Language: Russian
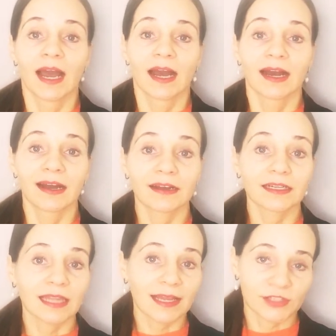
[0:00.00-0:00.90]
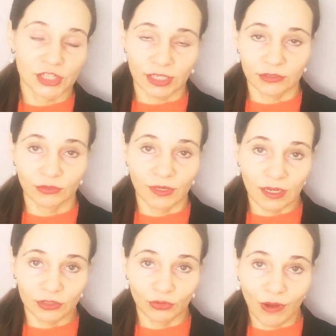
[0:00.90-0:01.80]
Э, клатчи, которые
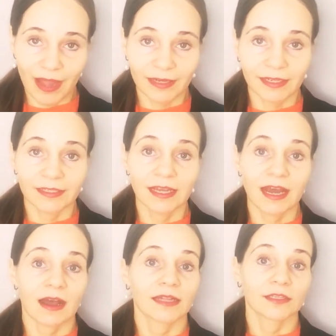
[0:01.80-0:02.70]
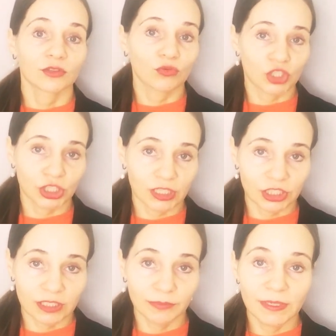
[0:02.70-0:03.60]
актуальны, да, они тоже
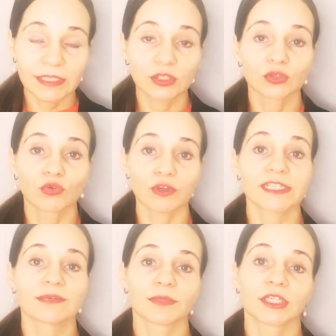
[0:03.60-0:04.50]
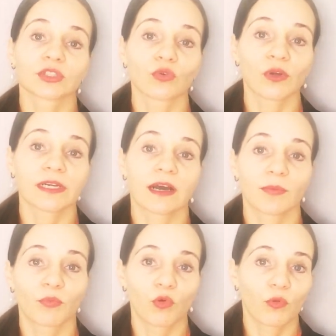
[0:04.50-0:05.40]
должны быть, но носим их только
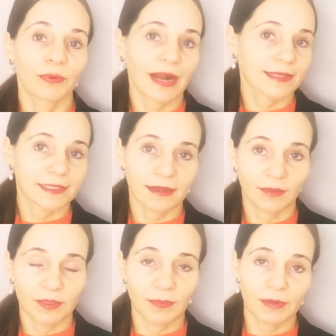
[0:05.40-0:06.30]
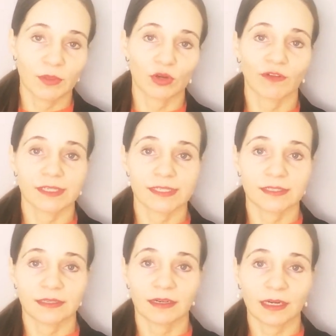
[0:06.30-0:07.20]
по праздникам. Например, у
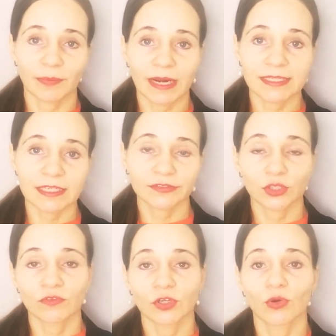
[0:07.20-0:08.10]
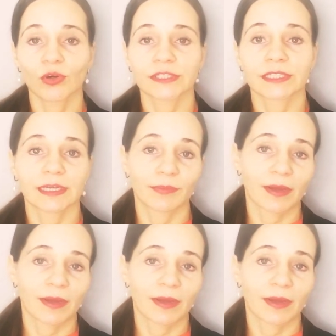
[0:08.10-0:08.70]
вас э, корпоратив Новый год или